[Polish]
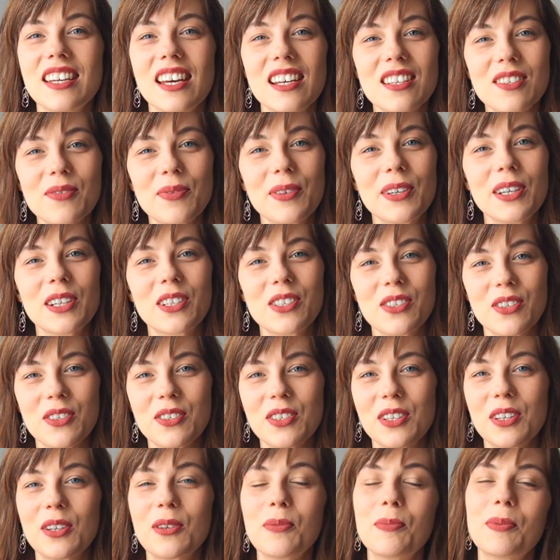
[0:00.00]
Ja swoje
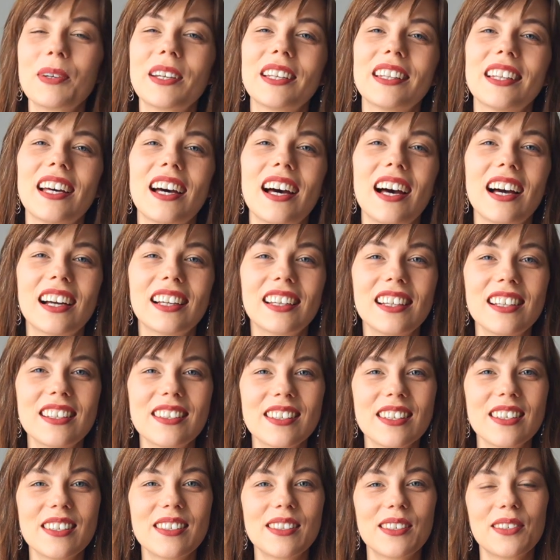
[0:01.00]
książki kupuję na
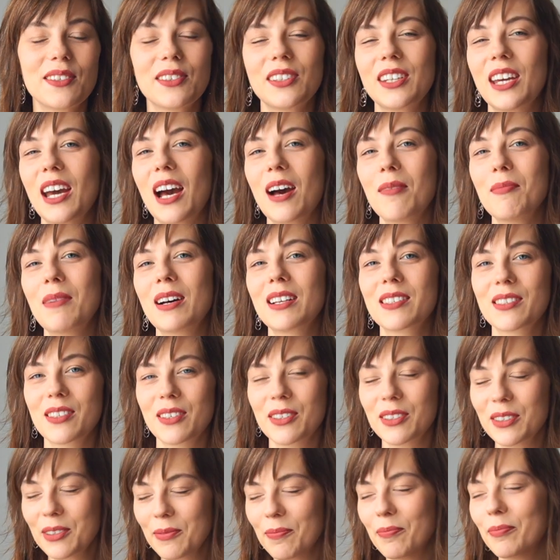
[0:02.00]
angielskiej stronie
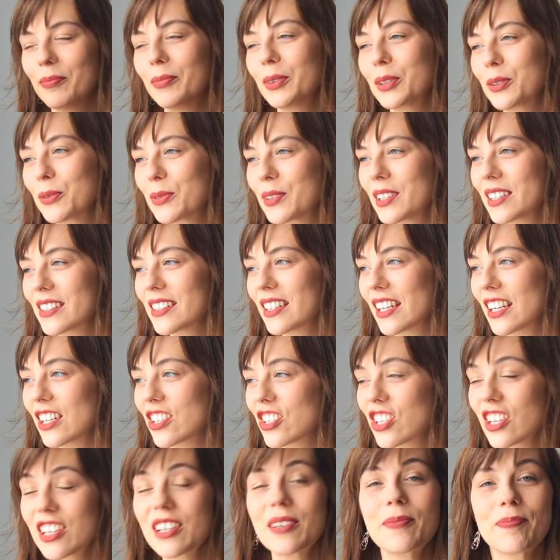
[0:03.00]
Amazon, bo tu jest
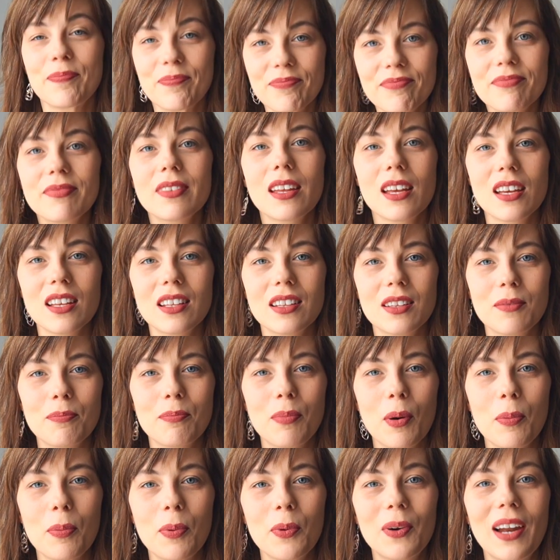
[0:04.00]
raczej
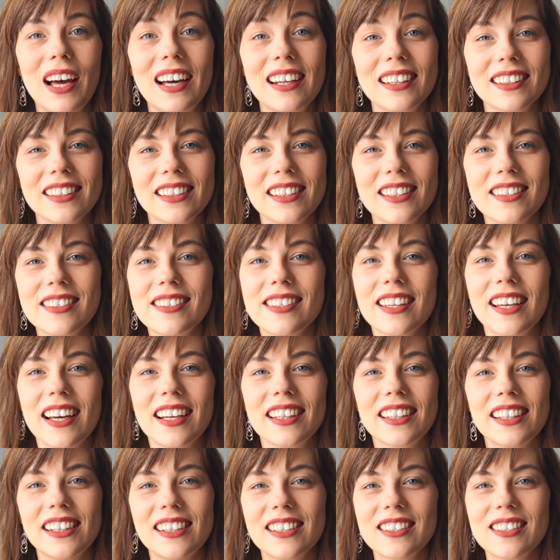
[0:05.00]
popularny język
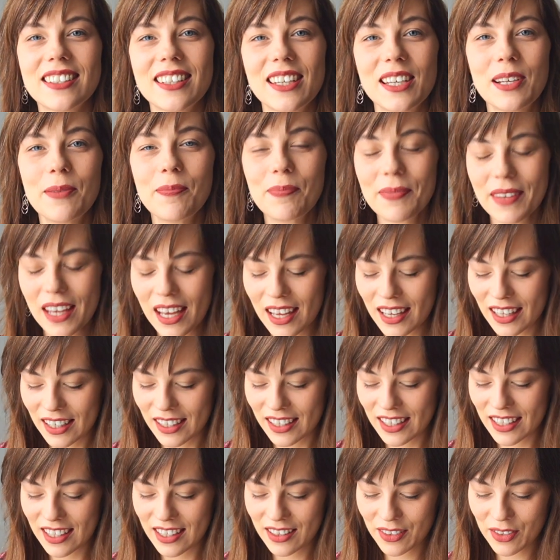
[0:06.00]
angielski
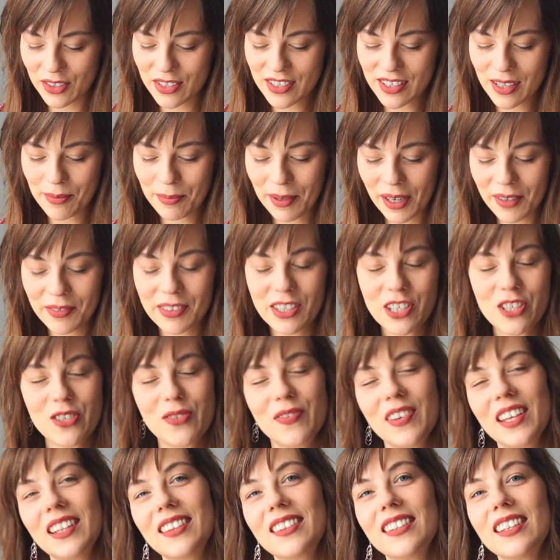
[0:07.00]
i to jest naprawdę
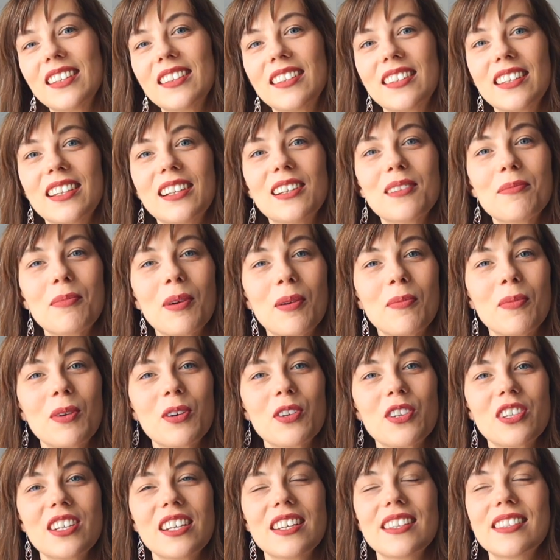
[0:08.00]
świetny deal, bo
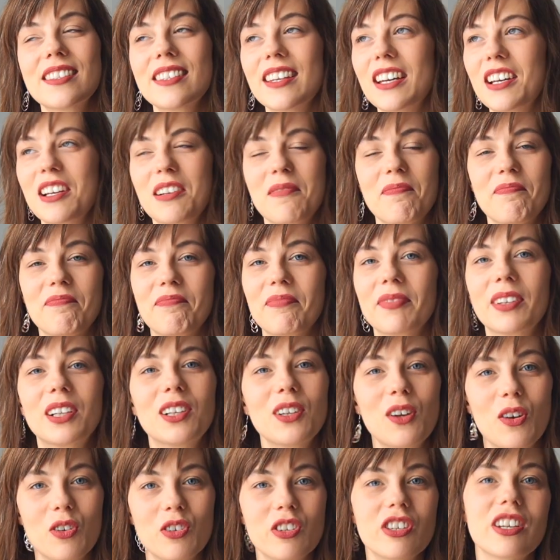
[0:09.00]
można za
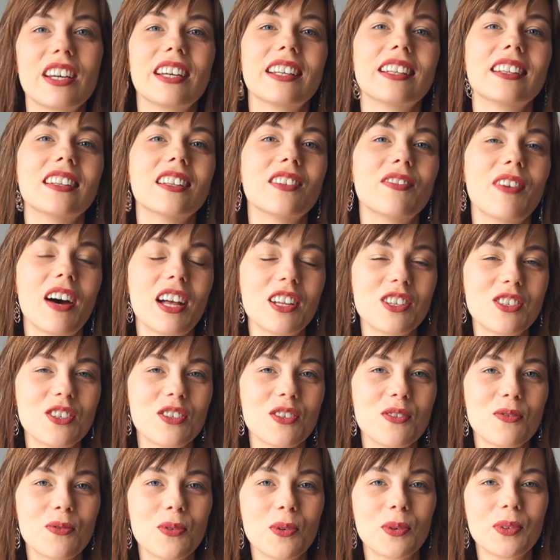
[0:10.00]
grosze,
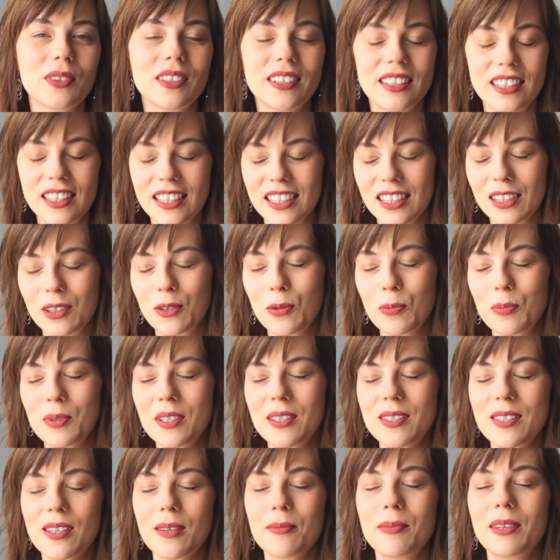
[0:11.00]
2-3 funty
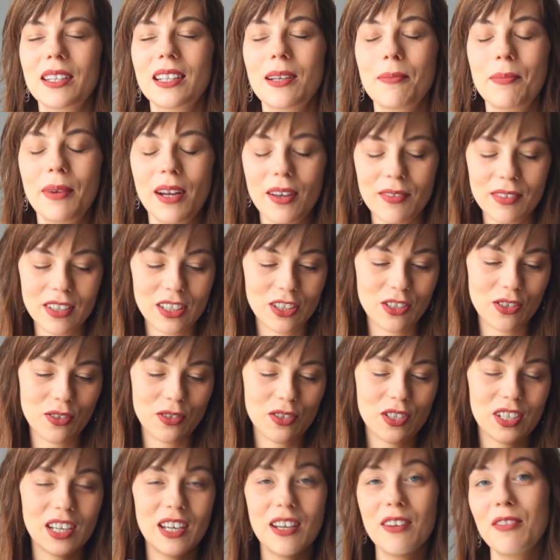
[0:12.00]
kupić sobie naprawdę
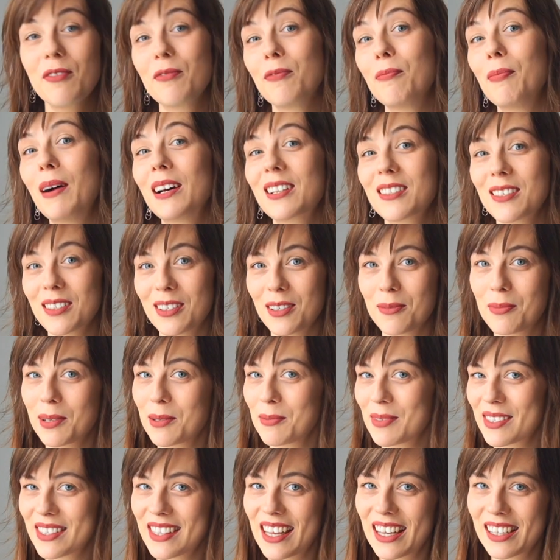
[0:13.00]
książkę w bardzo
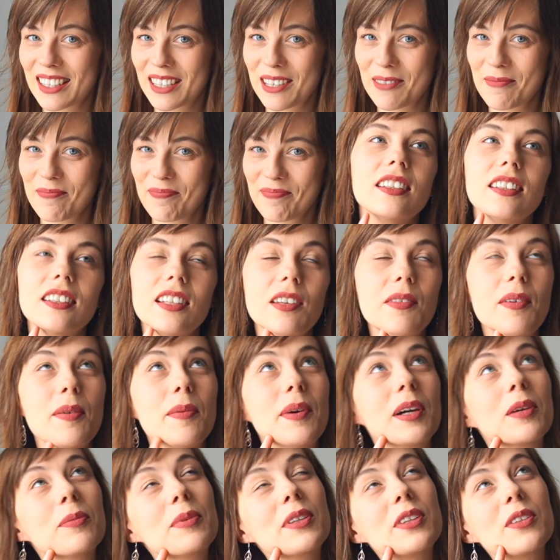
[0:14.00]
dobrym stanie. Nie wiem,
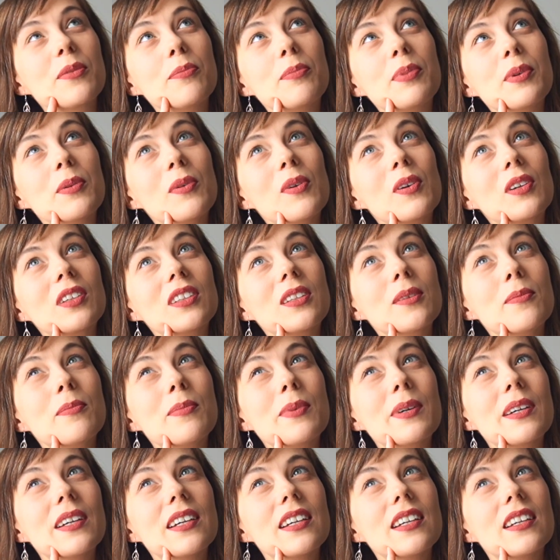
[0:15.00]
jakby to było,
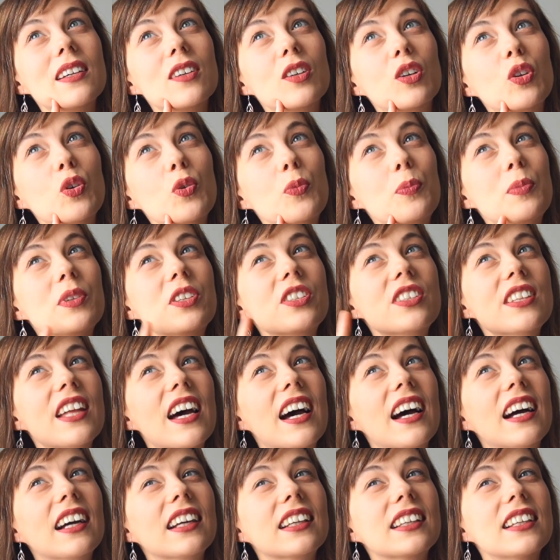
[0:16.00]
gdyby kupić
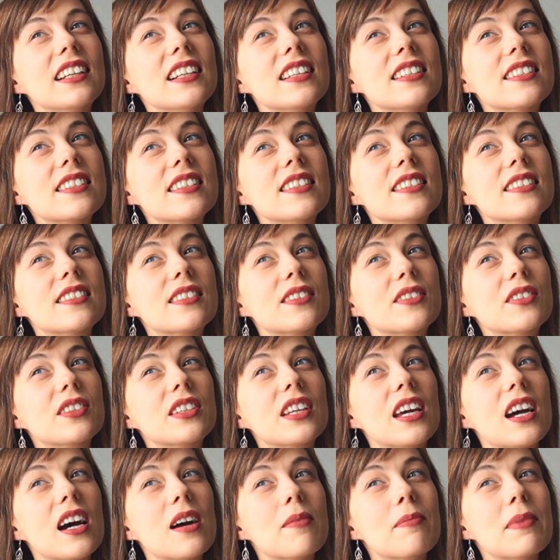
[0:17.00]
na angielskiej
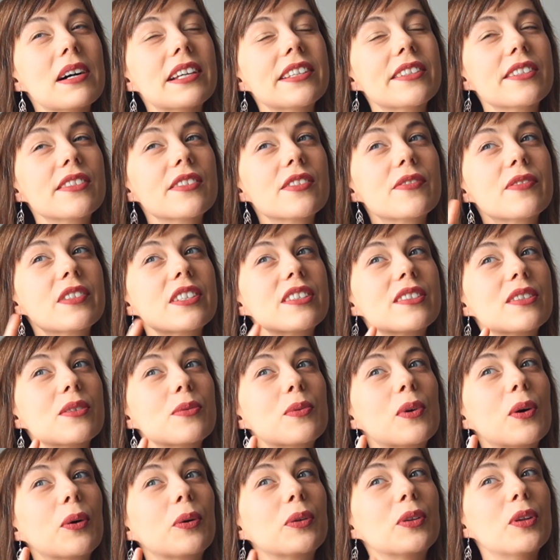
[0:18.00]
stronie Amazon z
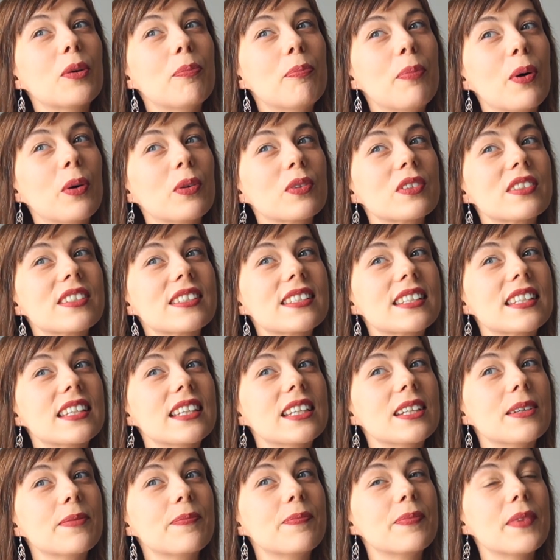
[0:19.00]
wysyłką do
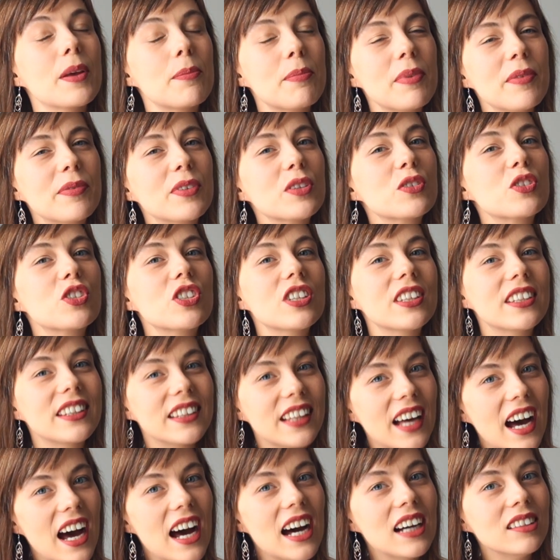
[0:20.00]
Polski. Na pewno się
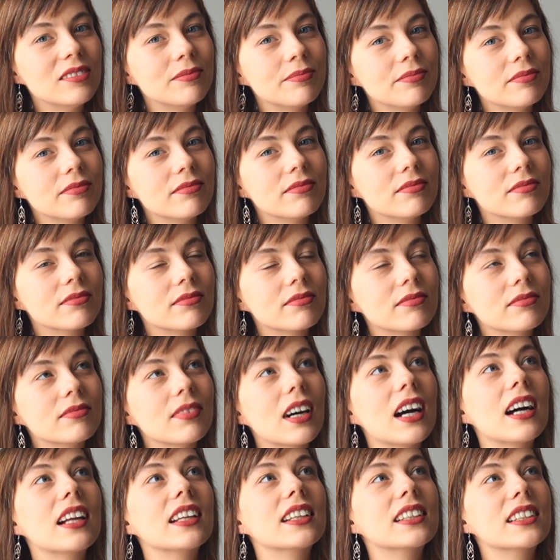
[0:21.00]
da,
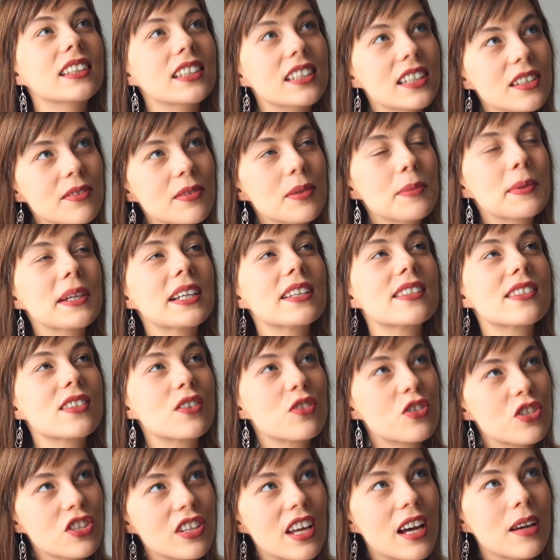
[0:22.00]
ale nie wiem jak z
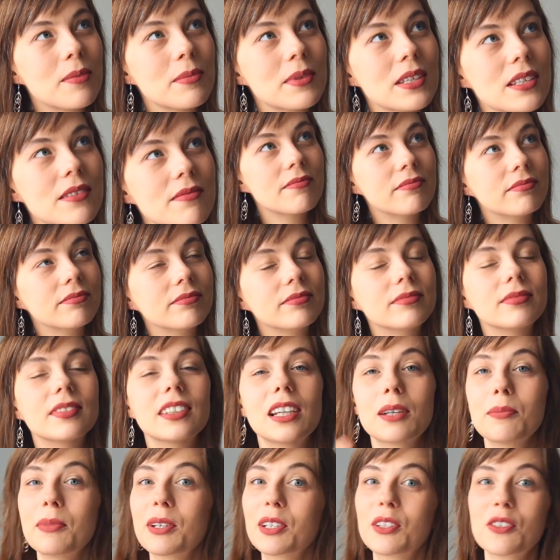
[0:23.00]
kosztami.
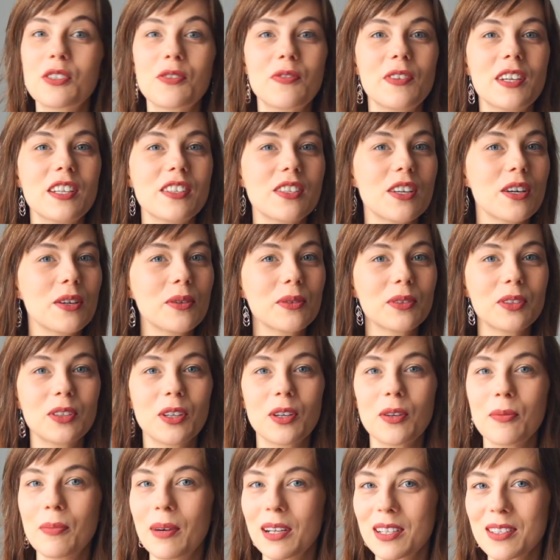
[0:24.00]
Jakby ktoś wiedział,
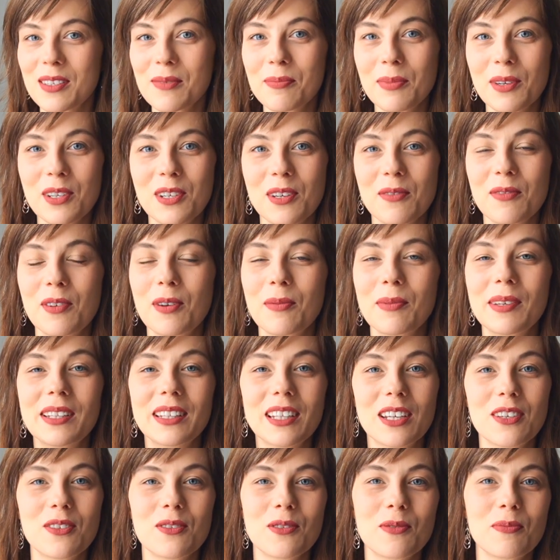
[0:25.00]
to bardzo proszę w
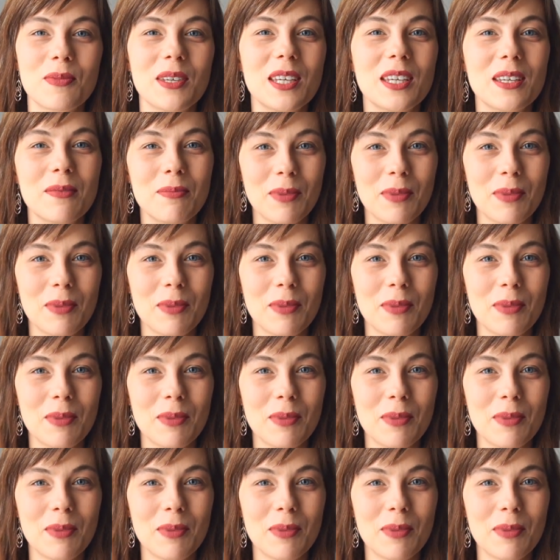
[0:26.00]
komentarzu mi